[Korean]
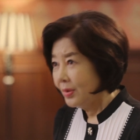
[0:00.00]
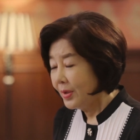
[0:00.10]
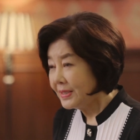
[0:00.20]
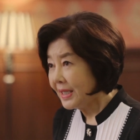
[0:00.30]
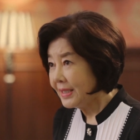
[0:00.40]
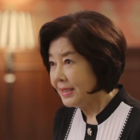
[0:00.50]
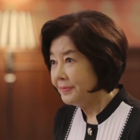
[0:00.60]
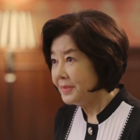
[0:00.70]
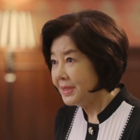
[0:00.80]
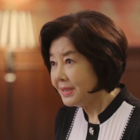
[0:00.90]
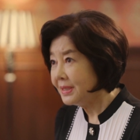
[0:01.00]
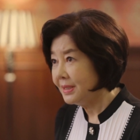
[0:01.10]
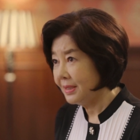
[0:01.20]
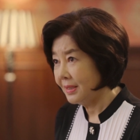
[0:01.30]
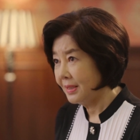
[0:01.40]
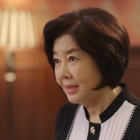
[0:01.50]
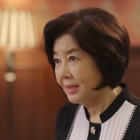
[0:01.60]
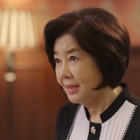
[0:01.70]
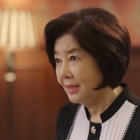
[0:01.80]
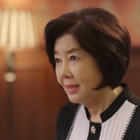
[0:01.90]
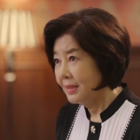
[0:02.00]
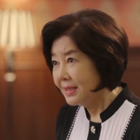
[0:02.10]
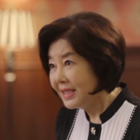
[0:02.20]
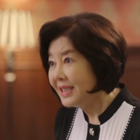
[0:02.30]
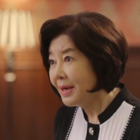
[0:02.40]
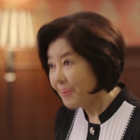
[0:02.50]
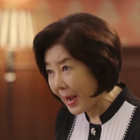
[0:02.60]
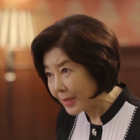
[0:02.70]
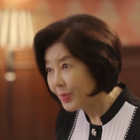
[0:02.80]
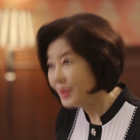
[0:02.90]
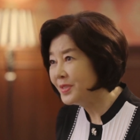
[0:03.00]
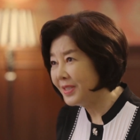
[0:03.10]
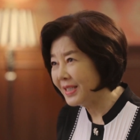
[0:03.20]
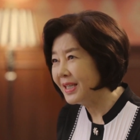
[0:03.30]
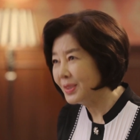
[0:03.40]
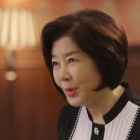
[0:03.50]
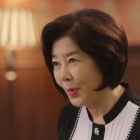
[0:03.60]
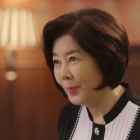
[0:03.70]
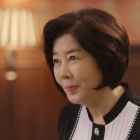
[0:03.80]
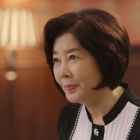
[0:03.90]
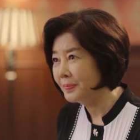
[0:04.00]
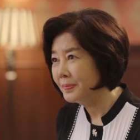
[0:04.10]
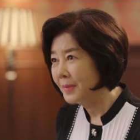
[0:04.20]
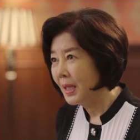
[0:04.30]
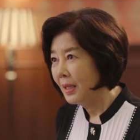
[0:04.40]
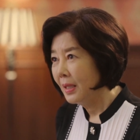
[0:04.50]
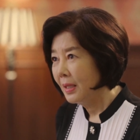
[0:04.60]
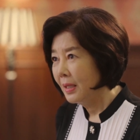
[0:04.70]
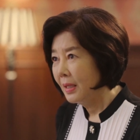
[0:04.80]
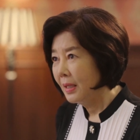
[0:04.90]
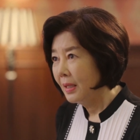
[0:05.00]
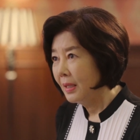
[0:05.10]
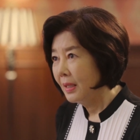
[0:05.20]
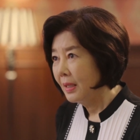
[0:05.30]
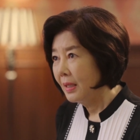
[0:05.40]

회장님 뜻을 네가 바꿀 수 있게 좀. 조 여사.